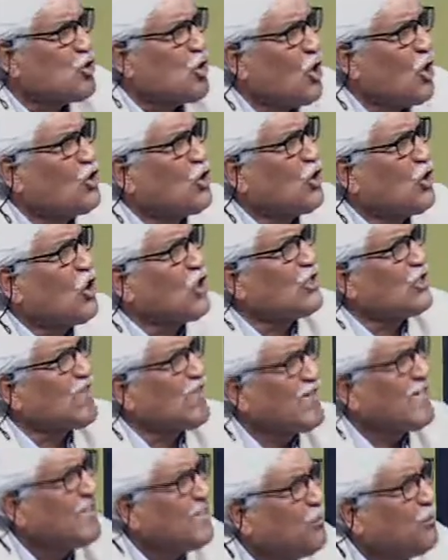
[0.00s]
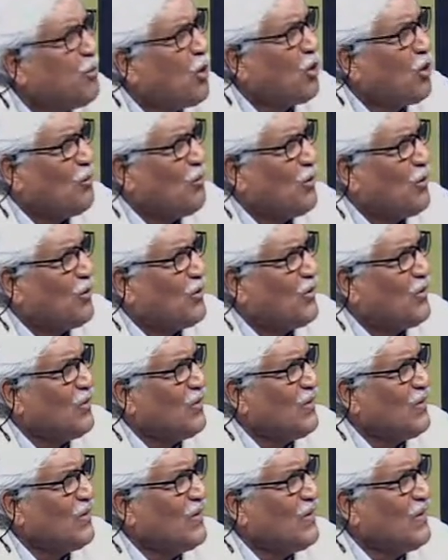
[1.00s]
জনগণকে কি বলবো
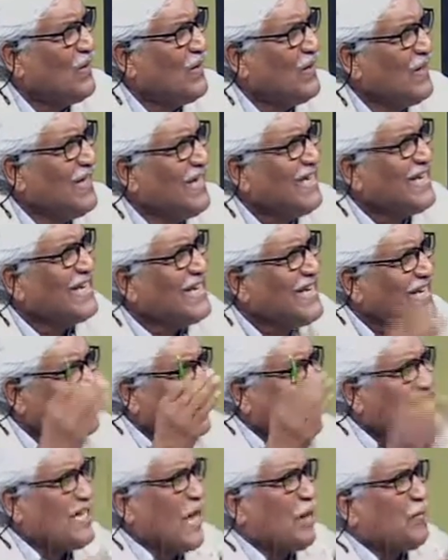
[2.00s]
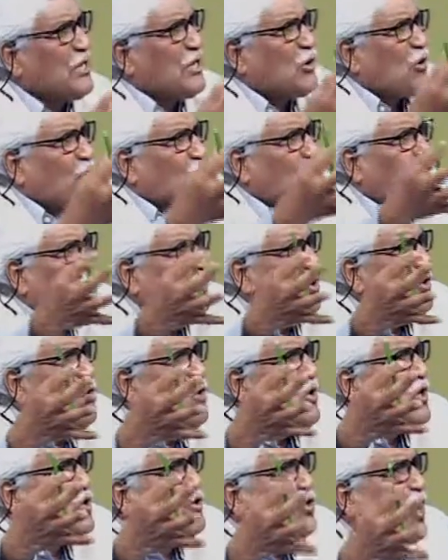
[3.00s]
কি টেনে আমাদের কতগুলো
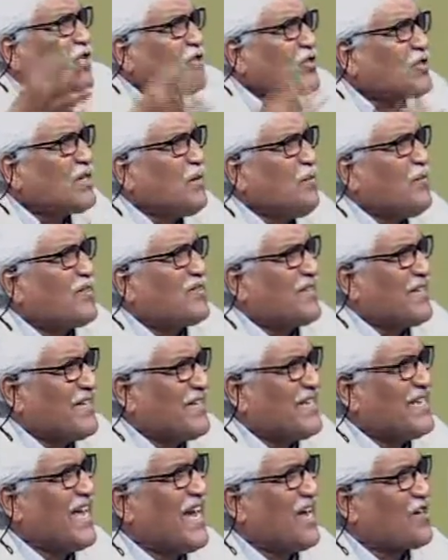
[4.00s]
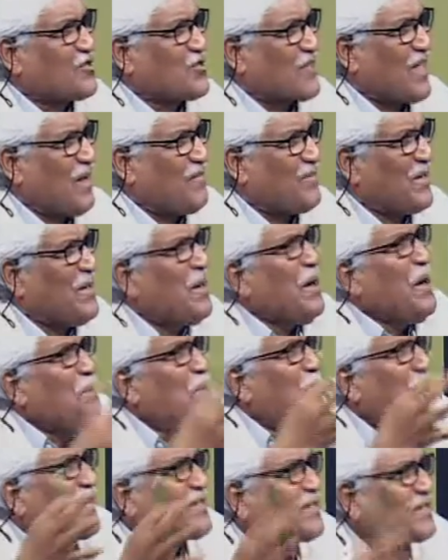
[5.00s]
দশটা মেসেজ নিয়ে আসতে হবে
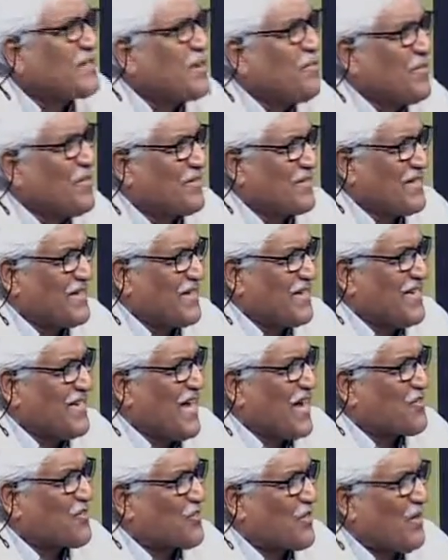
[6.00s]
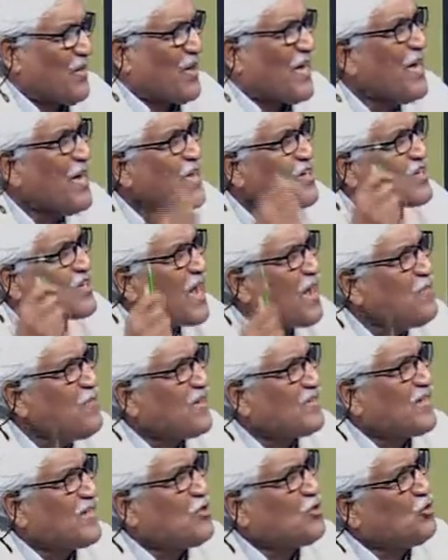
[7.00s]
পাঁচটা মেসেজ নিয়ে আসতে হবে সেই
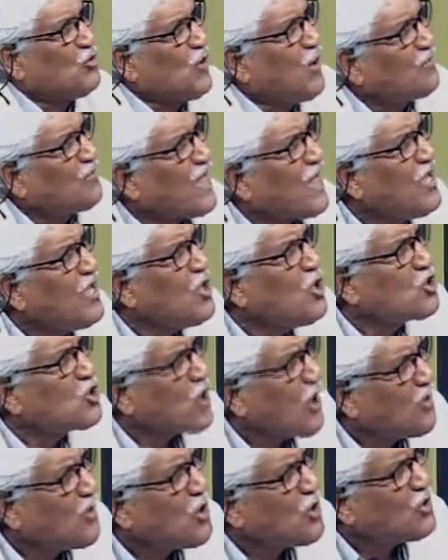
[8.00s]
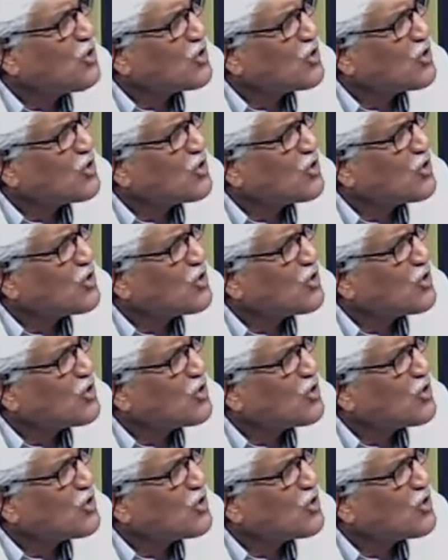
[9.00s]
মেসেজগুলো আমরা সমগ্র